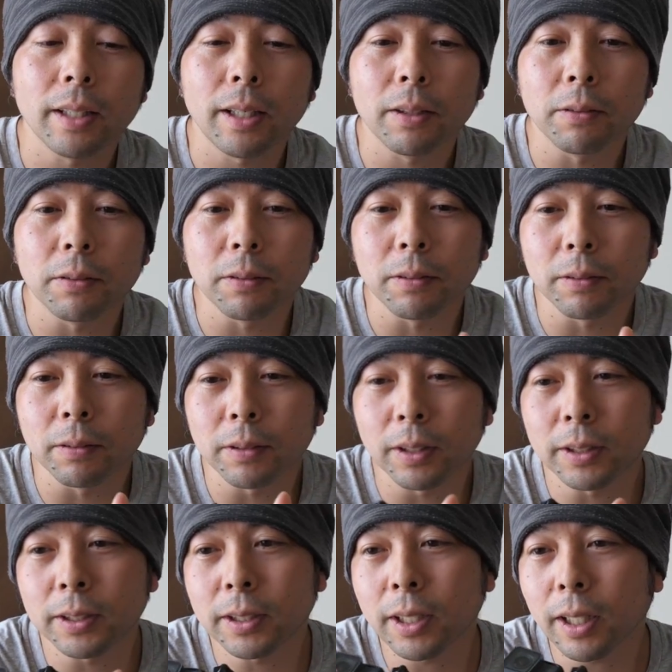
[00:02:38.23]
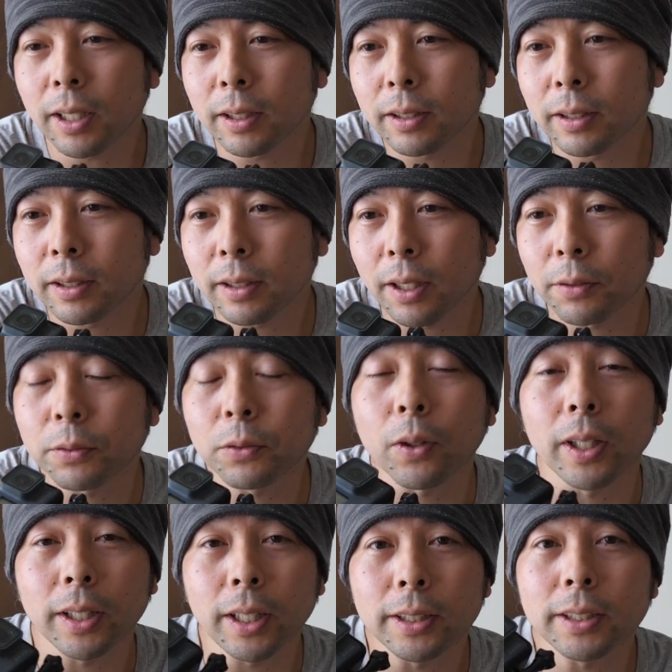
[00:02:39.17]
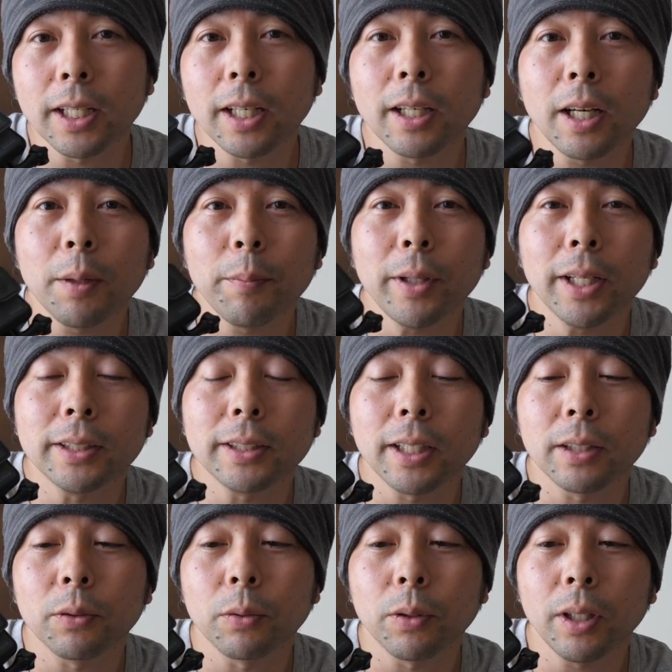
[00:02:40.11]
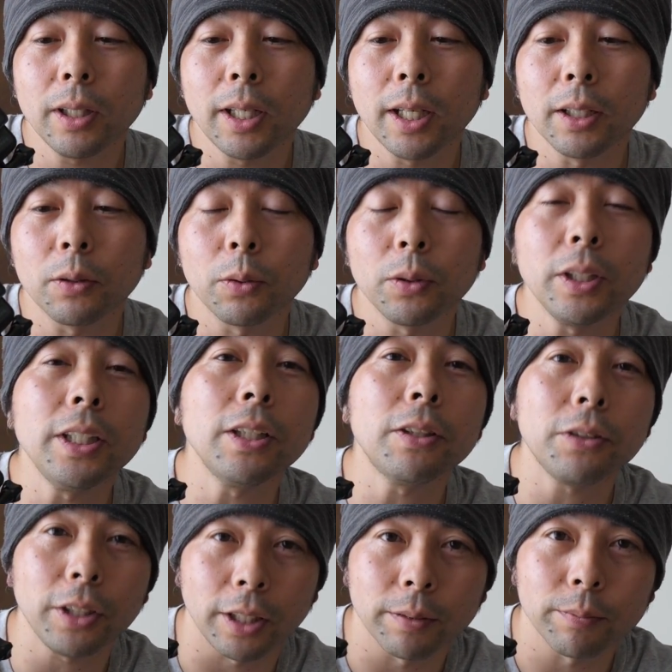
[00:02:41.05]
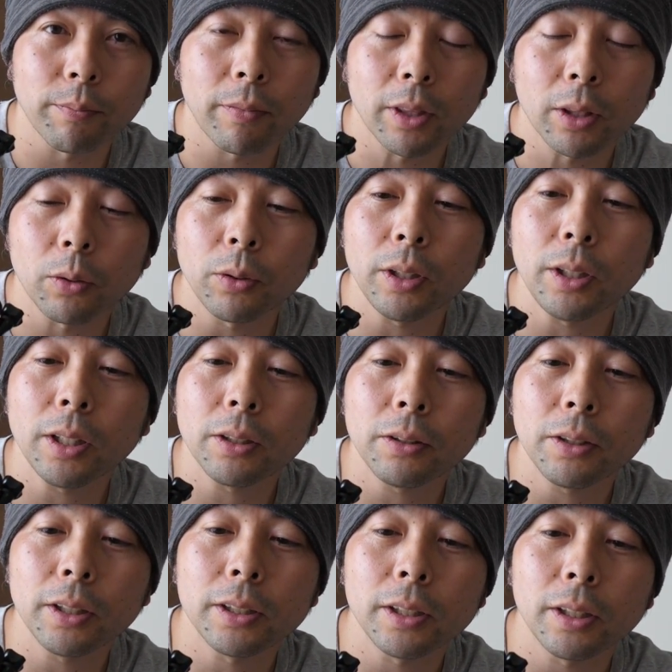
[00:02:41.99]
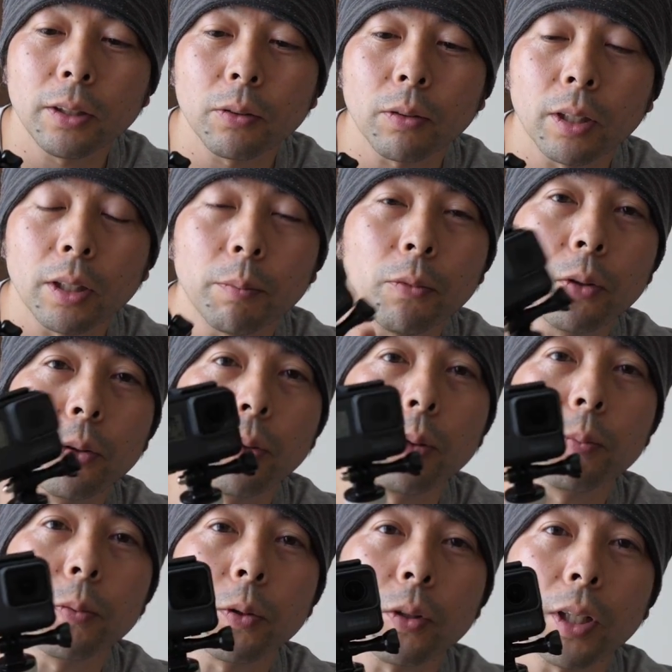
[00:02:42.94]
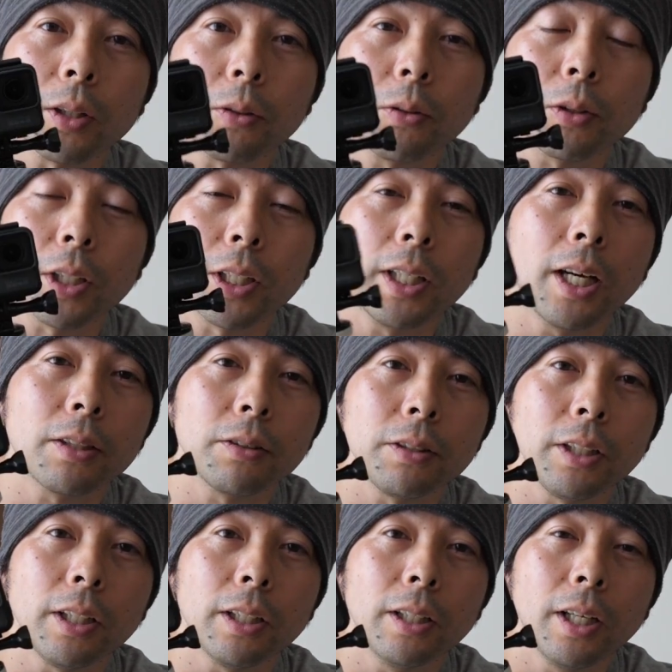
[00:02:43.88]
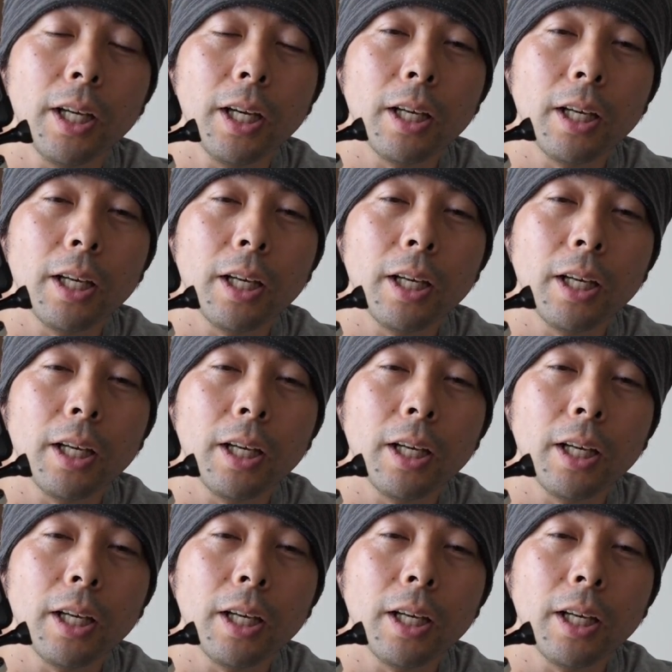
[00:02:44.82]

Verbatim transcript: あの一眼レフとかね一眼カメラじゃ撮れない撮りにくい撮りにくいシーンとかでも GoPro だと気軽に